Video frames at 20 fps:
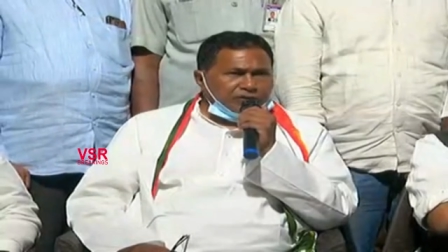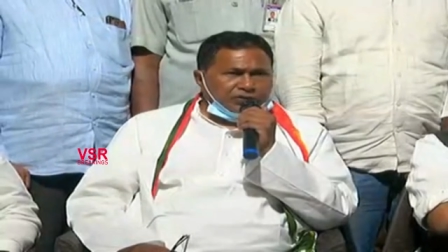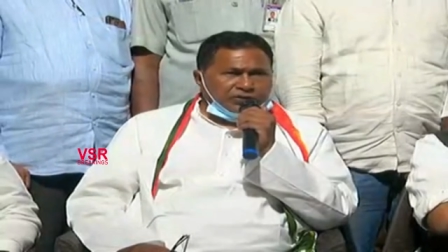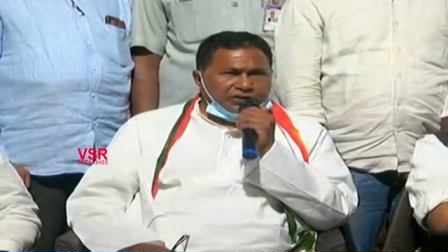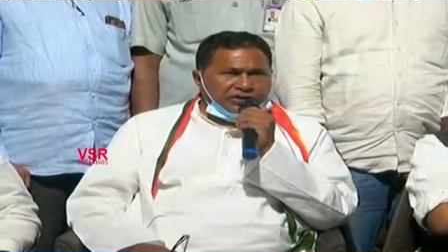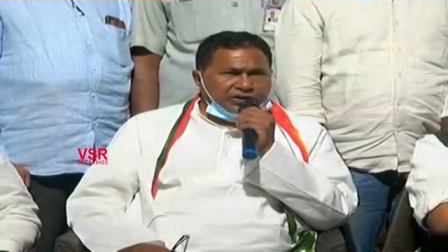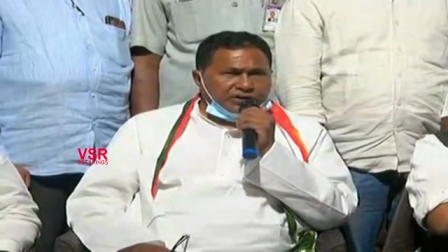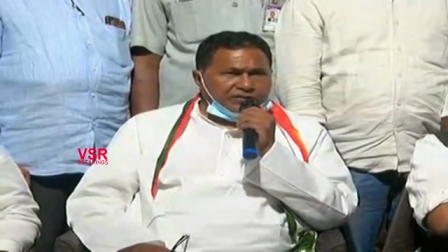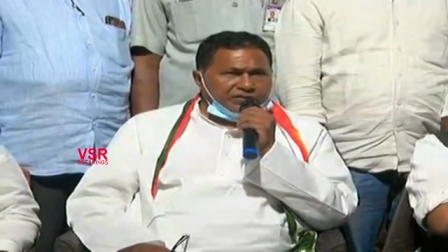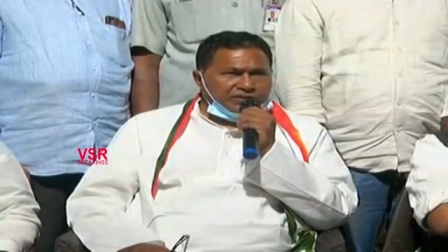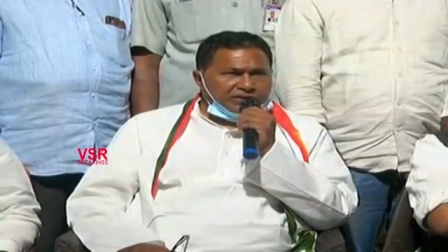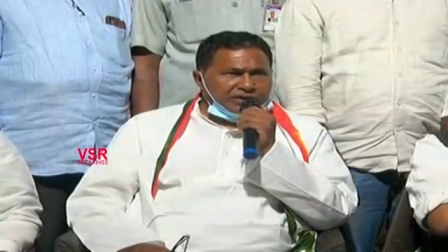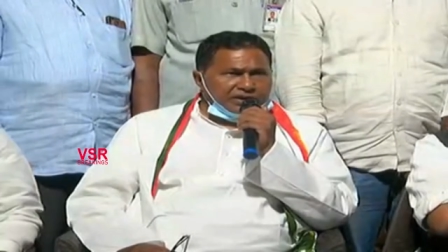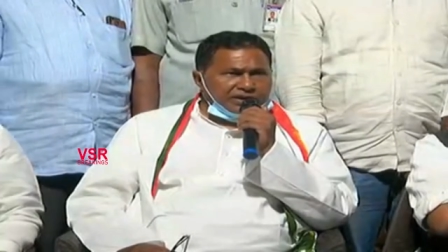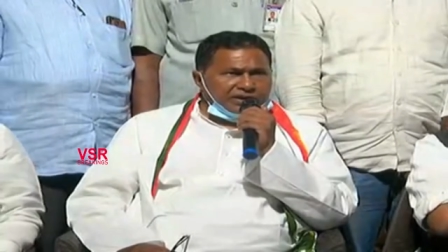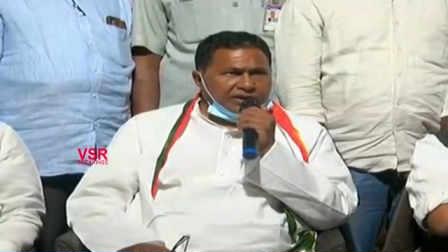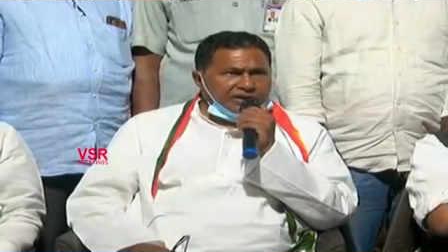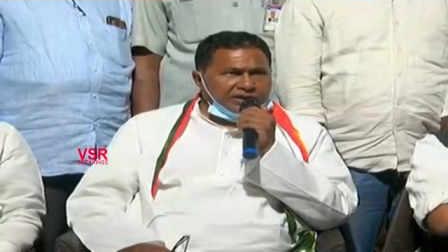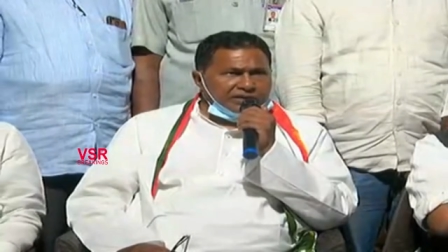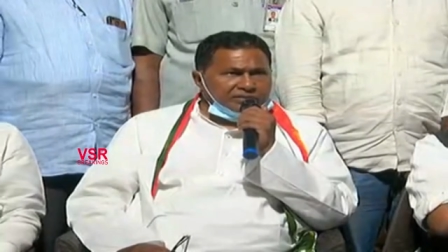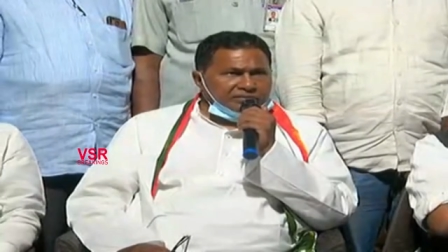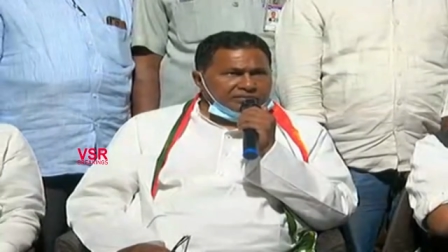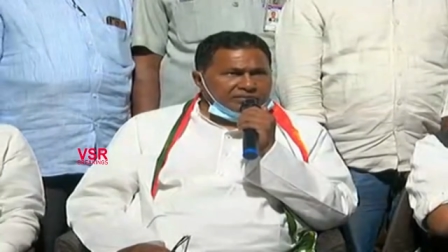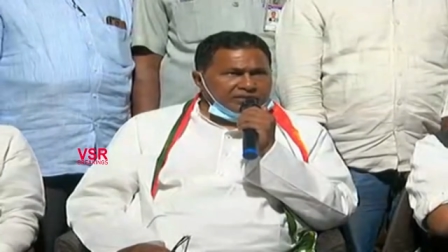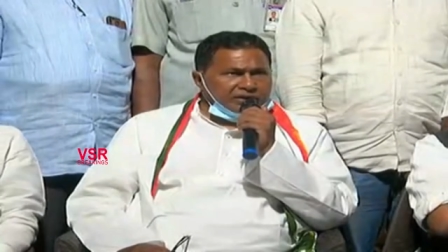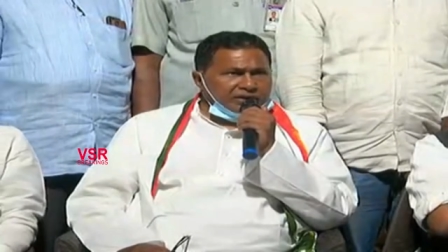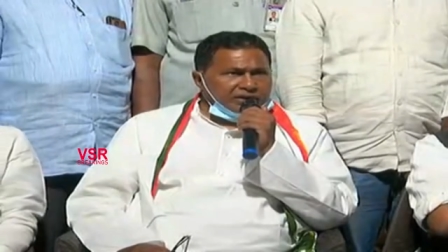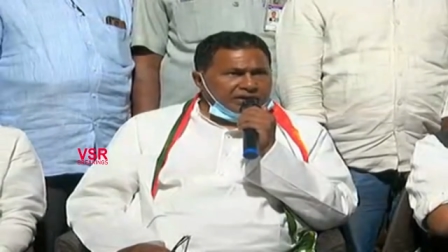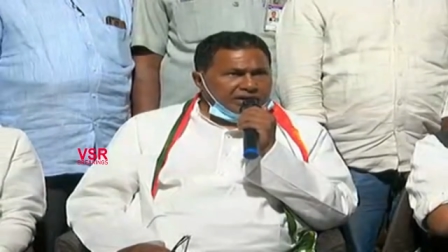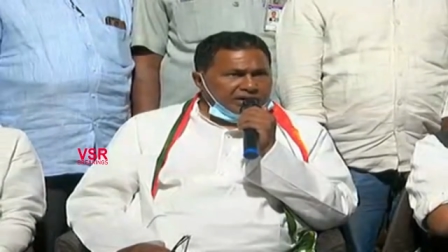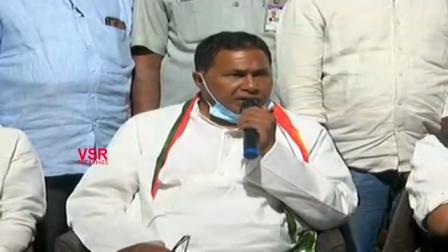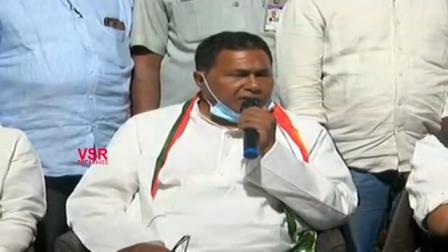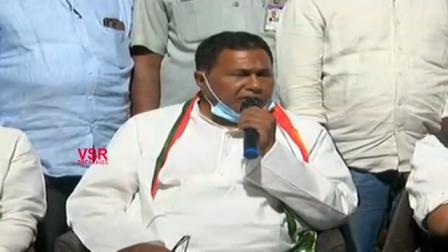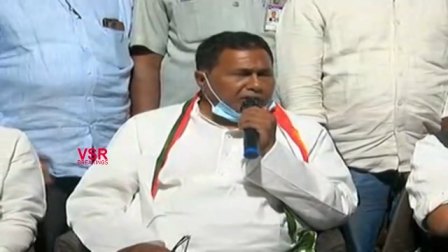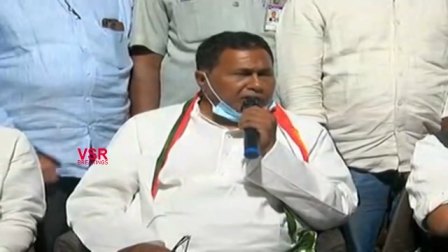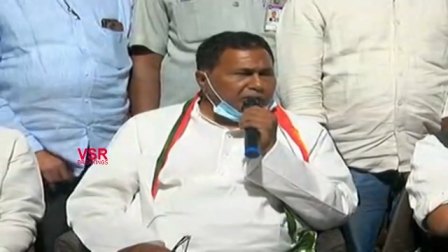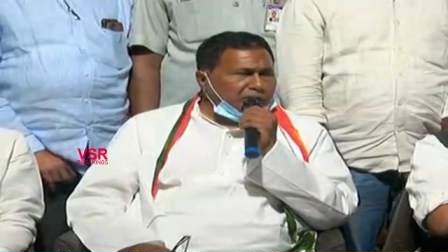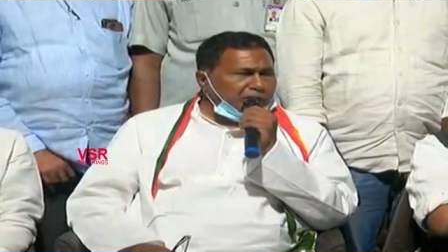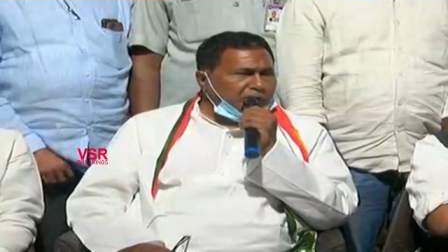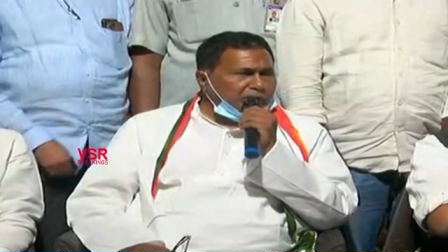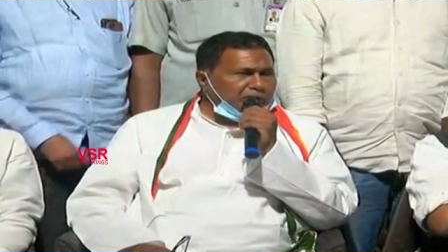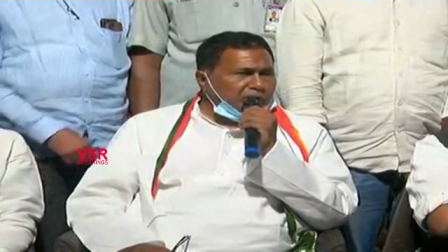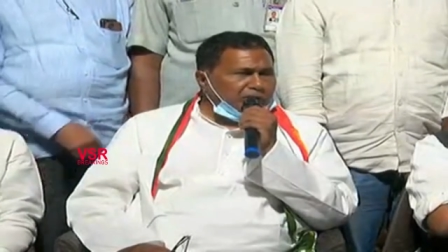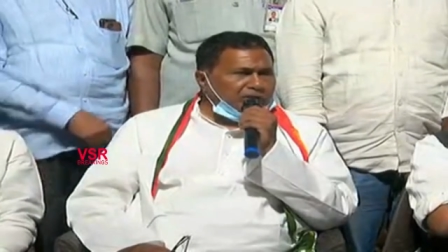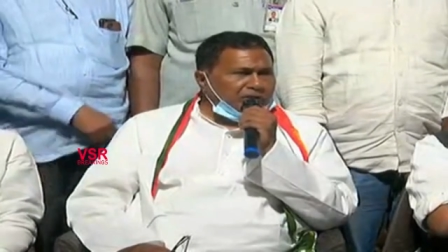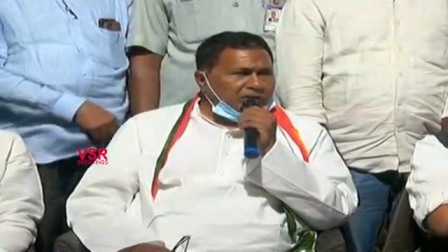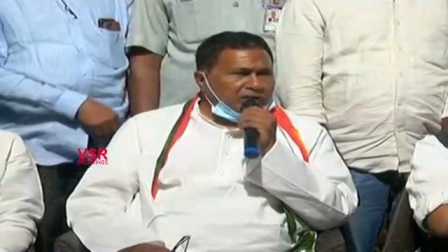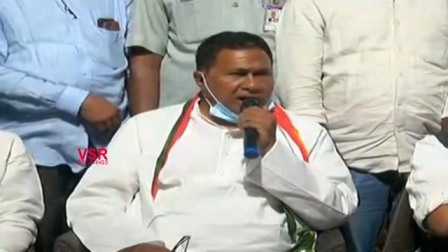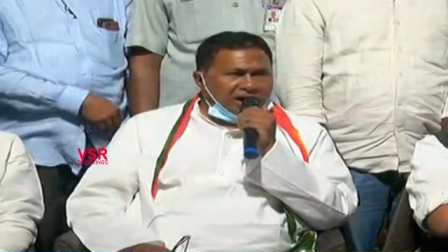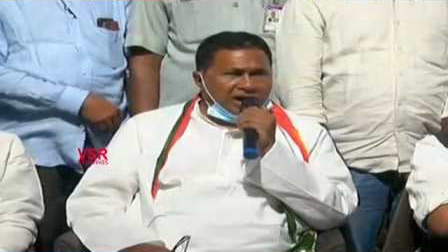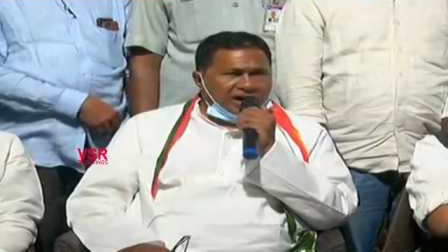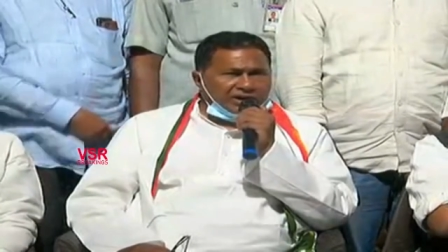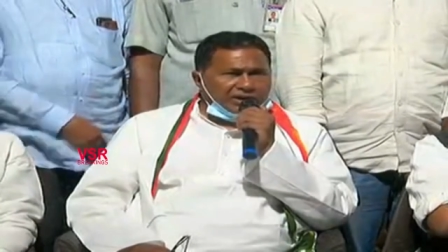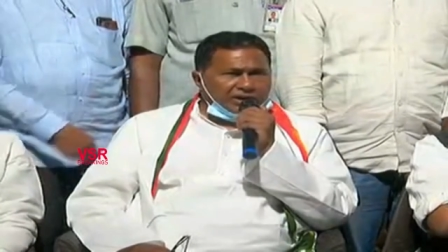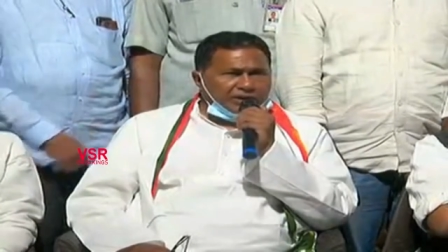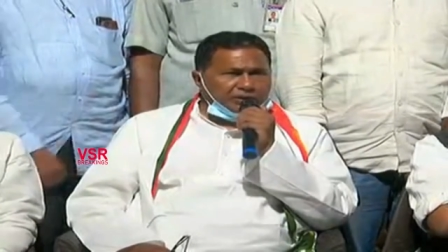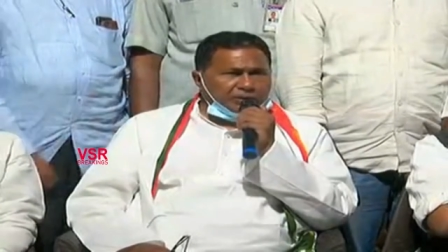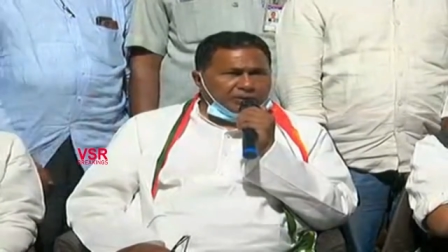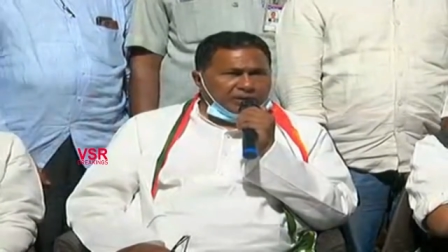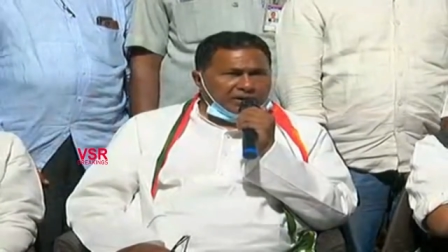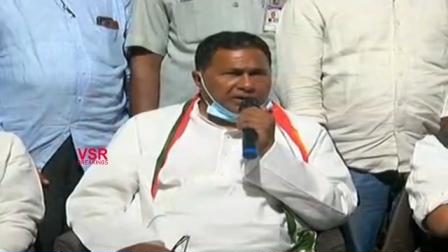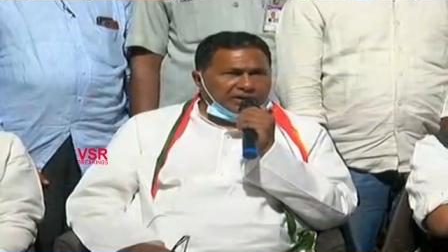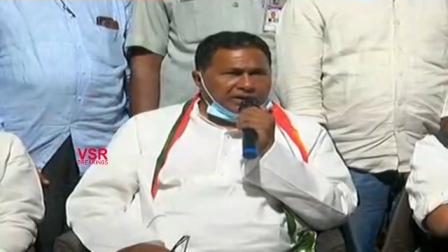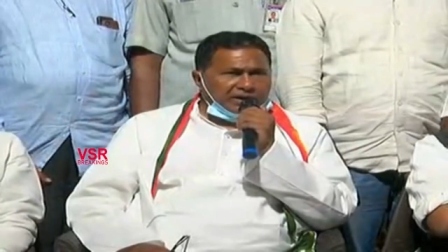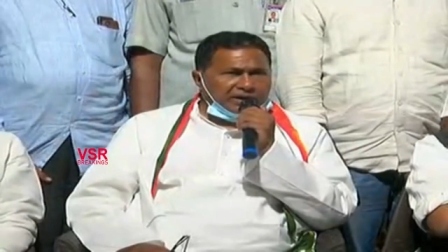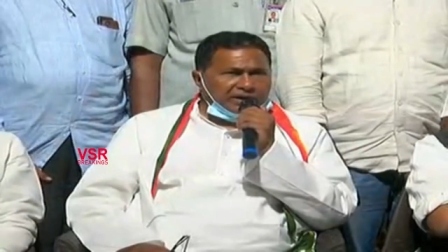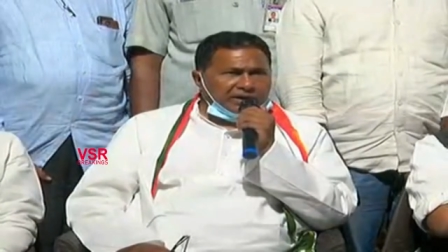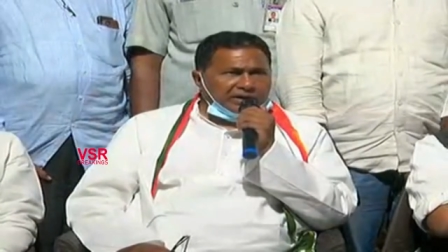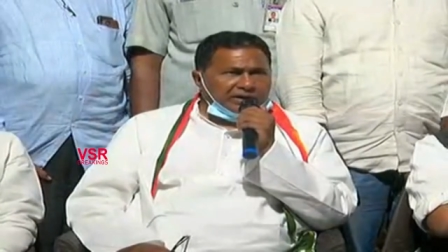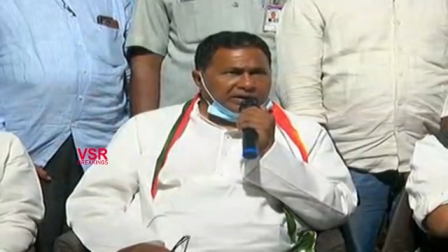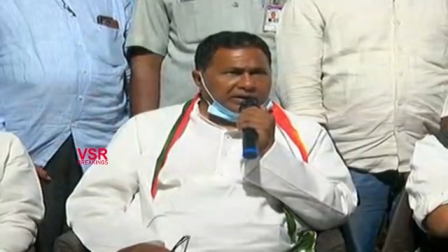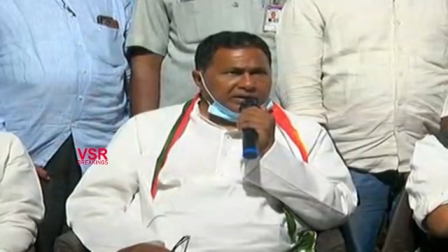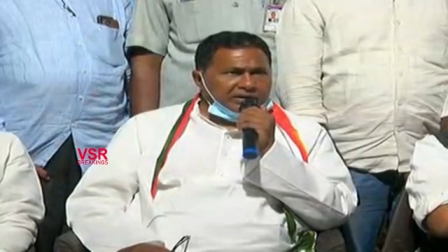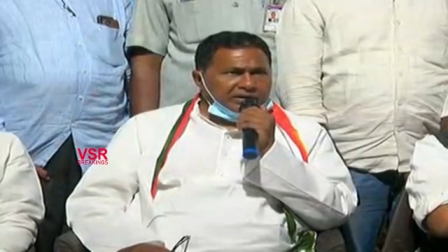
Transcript: వచ్చేటువంటి ఇరవై మూడులో కాంగ్రెస్ పార్టీని